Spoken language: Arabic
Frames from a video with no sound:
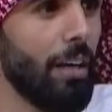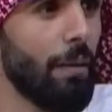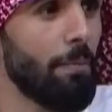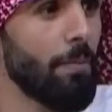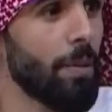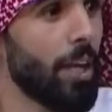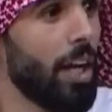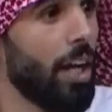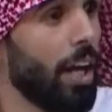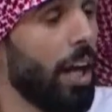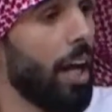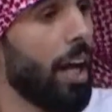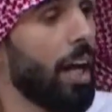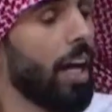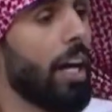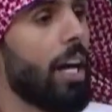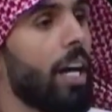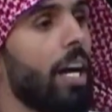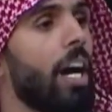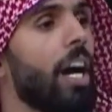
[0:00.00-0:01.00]
للنقد
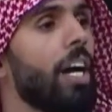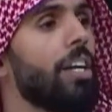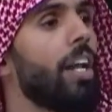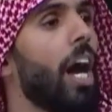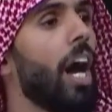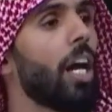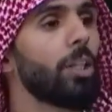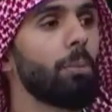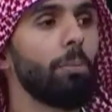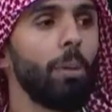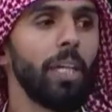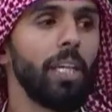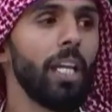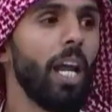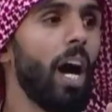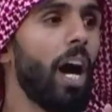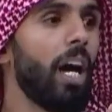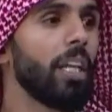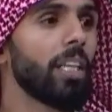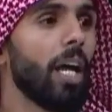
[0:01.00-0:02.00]
بناء طبعا النقد
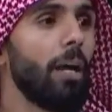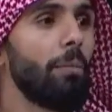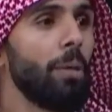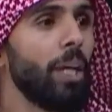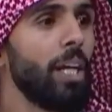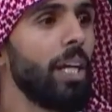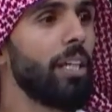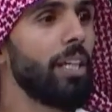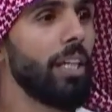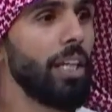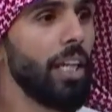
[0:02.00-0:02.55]
بناء طبعا